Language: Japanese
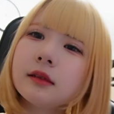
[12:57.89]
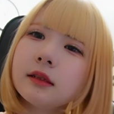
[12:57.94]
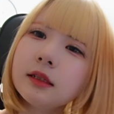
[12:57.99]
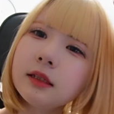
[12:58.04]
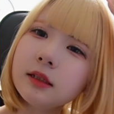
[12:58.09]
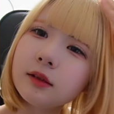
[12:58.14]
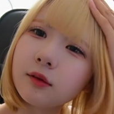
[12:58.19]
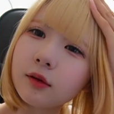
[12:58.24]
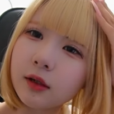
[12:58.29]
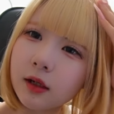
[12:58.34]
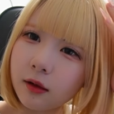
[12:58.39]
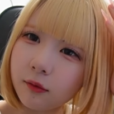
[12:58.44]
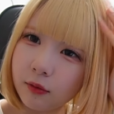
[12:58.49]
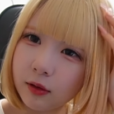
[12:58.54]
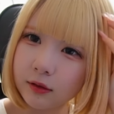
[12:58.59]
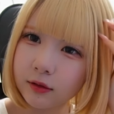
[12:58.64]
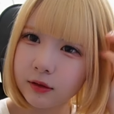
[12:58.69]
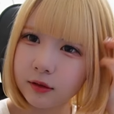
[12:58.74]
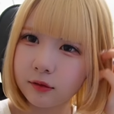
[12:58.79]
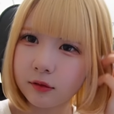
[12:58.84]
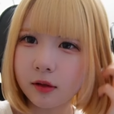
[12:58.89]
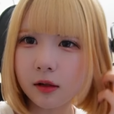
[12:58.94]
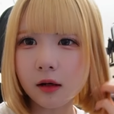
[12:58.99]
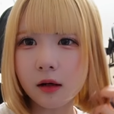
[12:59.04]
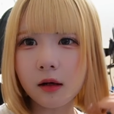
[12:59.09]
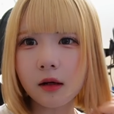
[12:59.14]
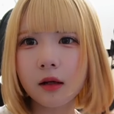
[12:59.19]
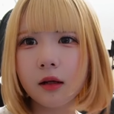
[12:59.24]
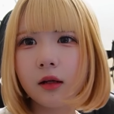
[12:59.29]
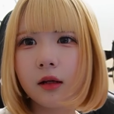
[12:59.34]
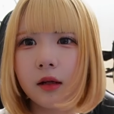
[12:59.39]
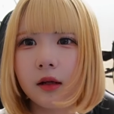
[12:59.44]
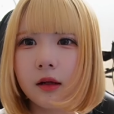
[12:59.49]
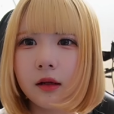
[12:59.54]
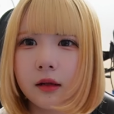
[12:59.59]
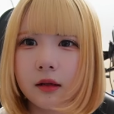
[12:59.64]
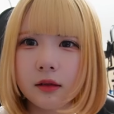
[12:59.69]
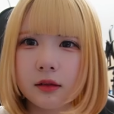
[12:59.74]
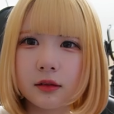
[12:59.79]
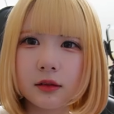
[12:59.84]
いいのか悪いのか
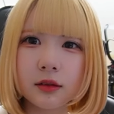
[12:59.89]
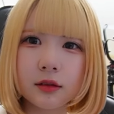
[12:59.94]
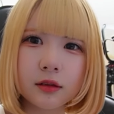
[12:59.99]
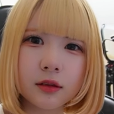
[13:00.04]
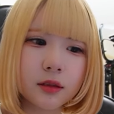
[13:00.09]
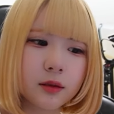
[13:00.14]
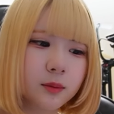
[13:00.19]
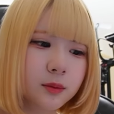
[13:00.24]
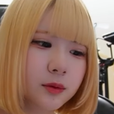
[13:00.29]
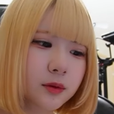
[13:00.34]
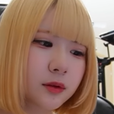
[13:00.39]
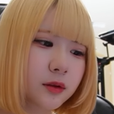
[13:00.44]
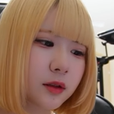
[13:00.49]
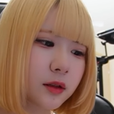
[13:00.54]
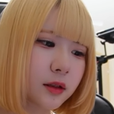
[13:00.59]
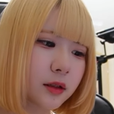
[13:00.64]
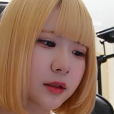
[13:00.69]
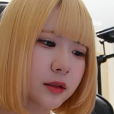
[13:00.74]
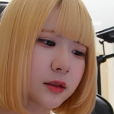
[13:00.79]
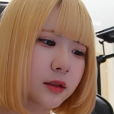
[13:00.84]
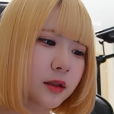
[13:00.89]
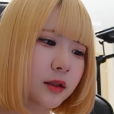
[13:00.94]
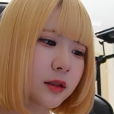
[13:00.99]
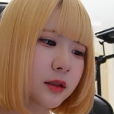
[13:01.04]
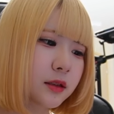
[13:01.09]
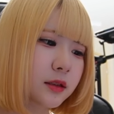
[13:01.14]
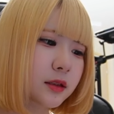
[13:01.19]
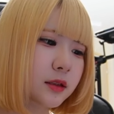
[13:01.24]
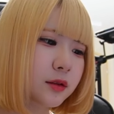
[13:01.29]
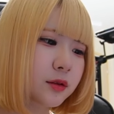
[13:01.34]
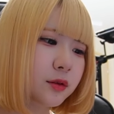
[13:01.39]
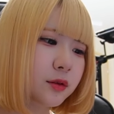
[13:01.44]
ちょっと自分の中です